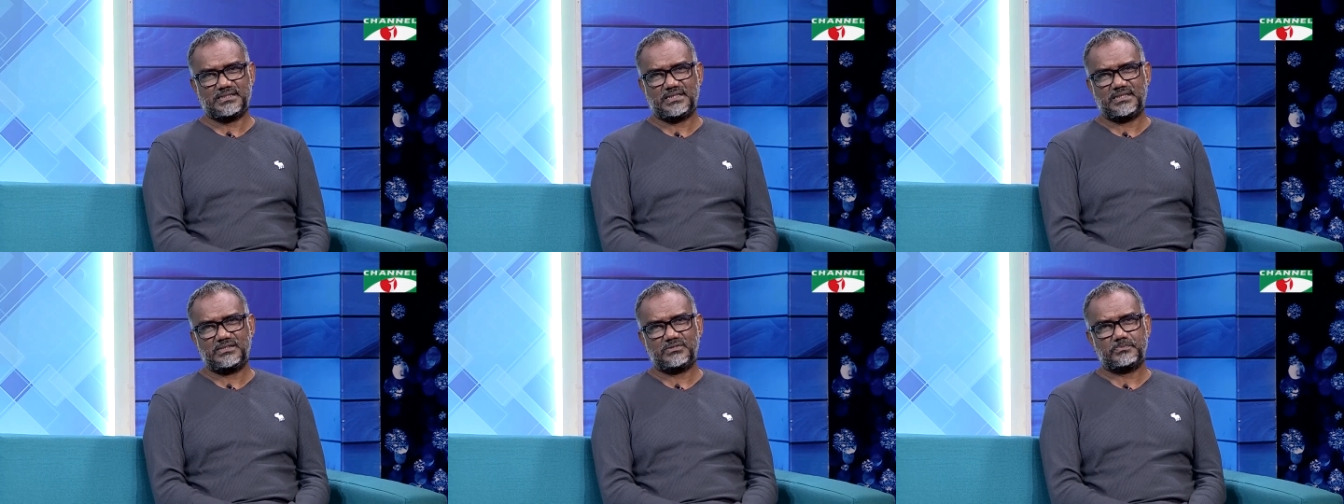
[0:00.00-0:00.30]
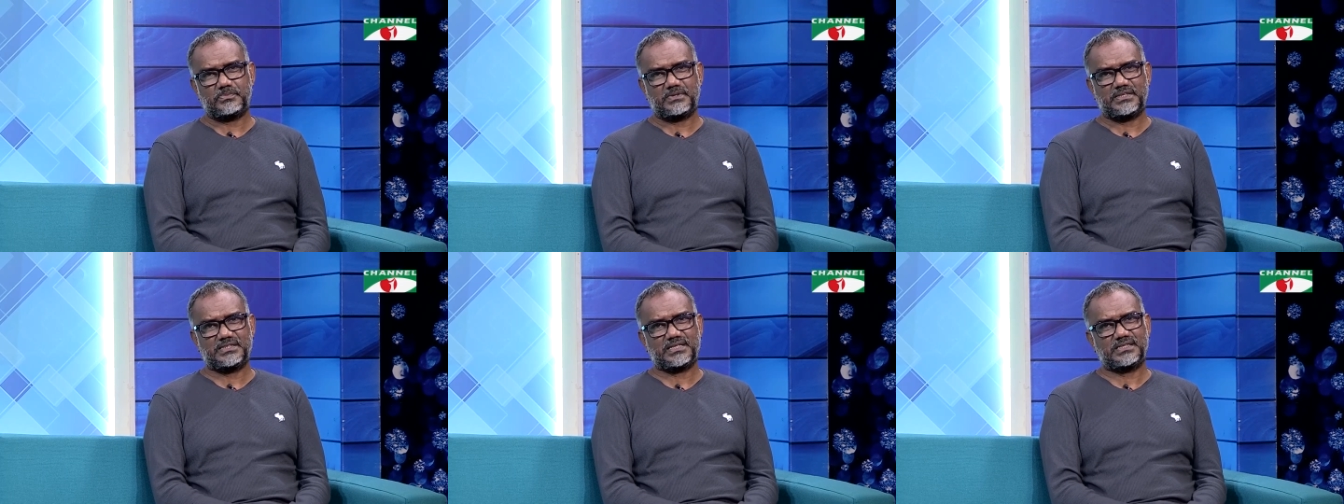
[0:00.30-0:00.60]
যেহেতু
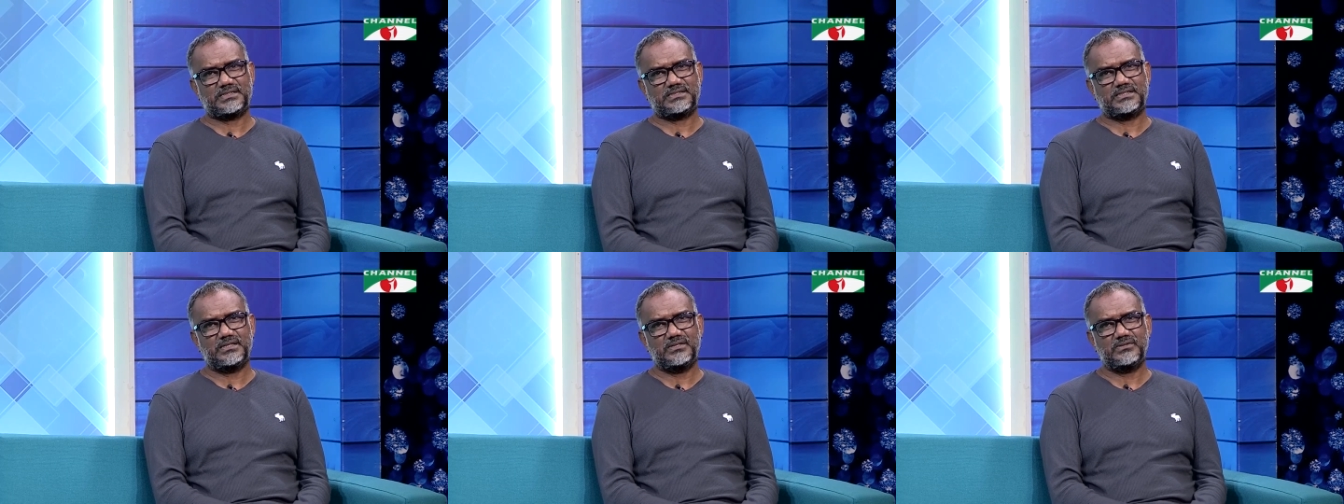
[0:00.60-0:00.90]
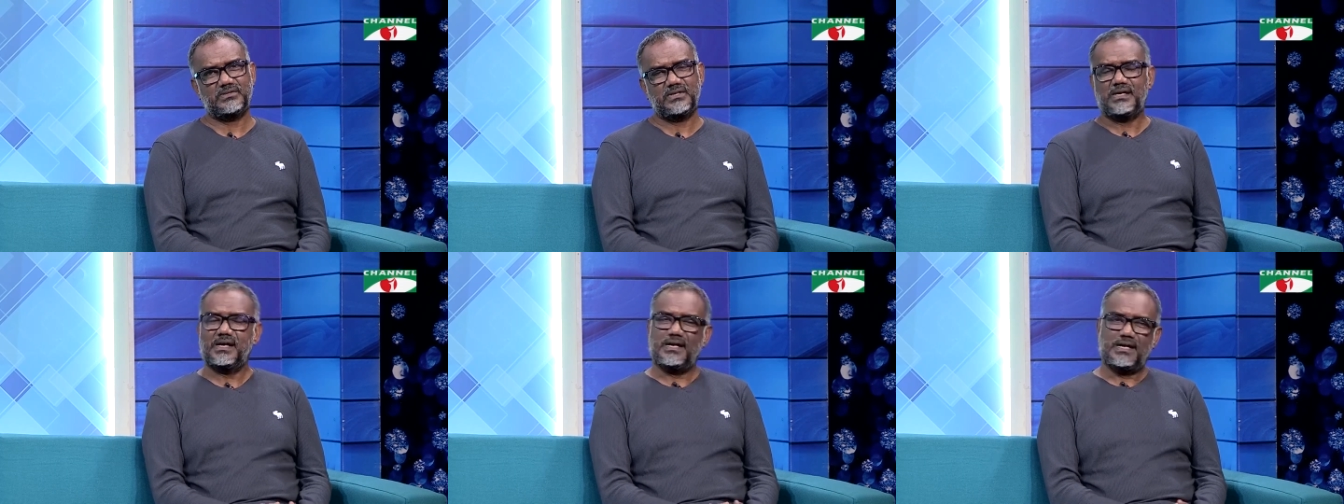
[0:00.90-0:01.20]
প্রেশার ছিল
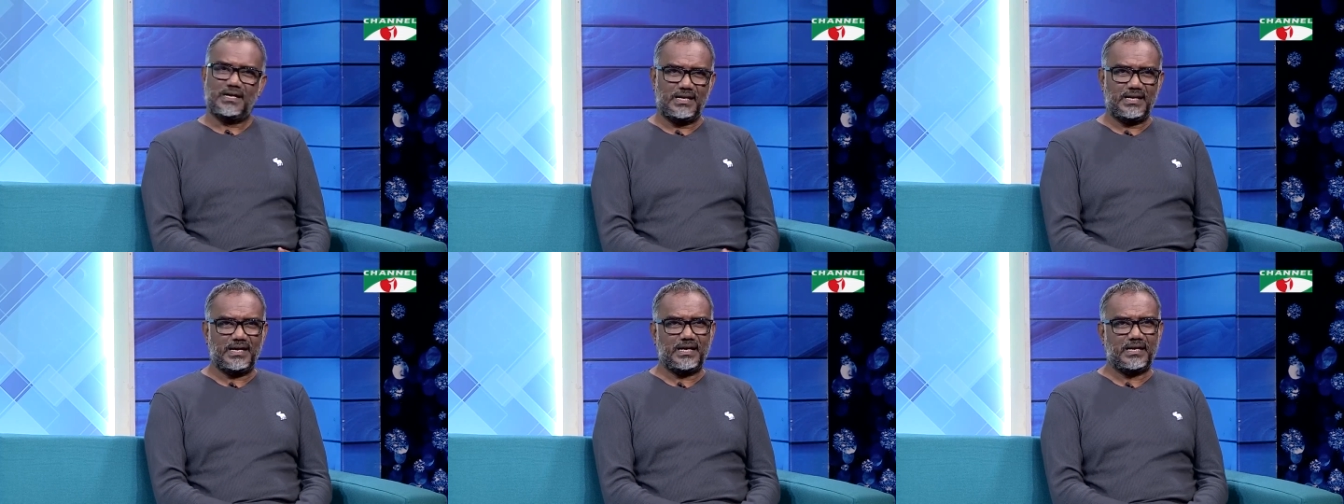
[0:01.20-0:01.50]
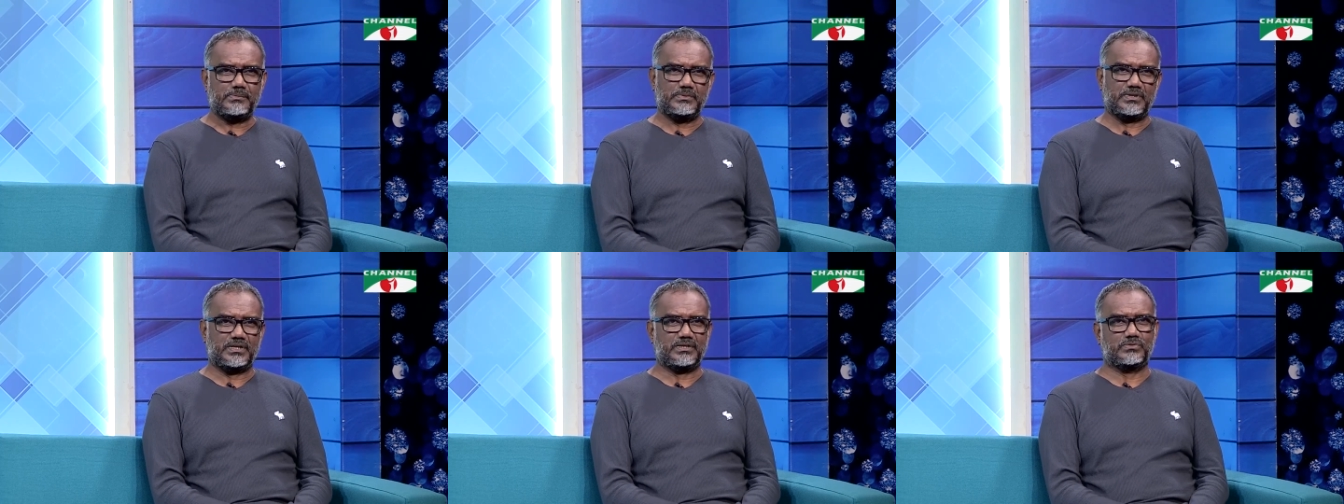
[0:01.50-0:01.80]

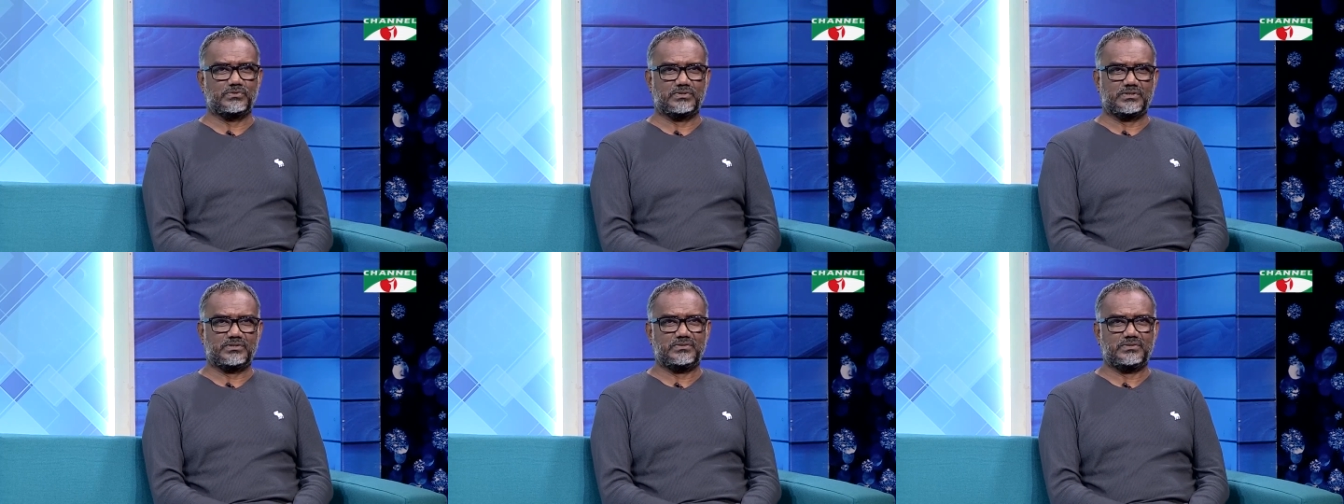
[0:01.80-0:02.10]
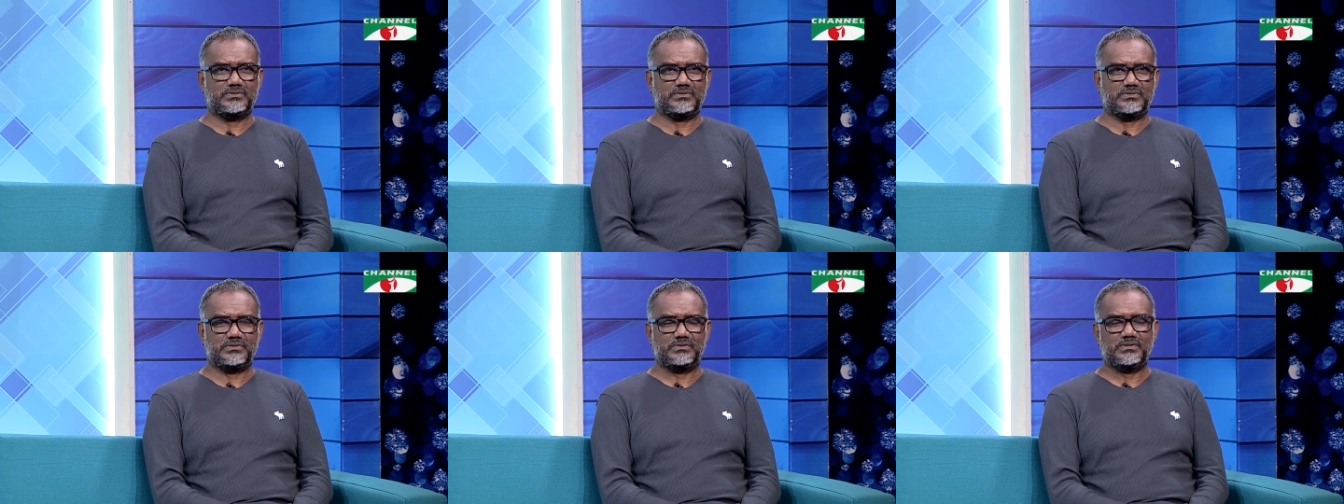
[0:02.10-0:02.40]
লেখাপড়া করতে
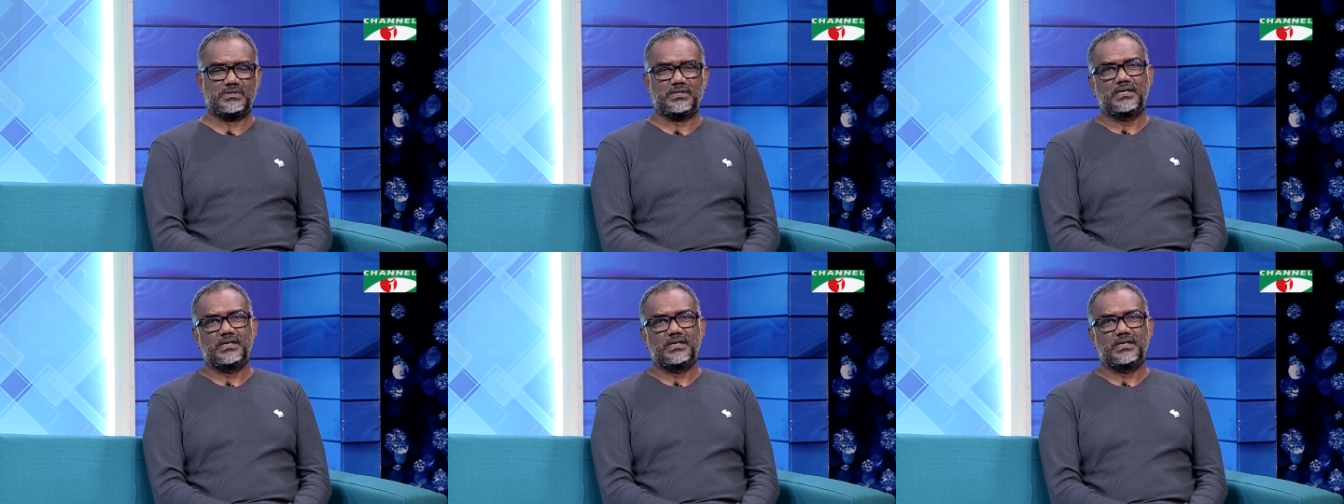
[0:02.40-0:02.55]
হতো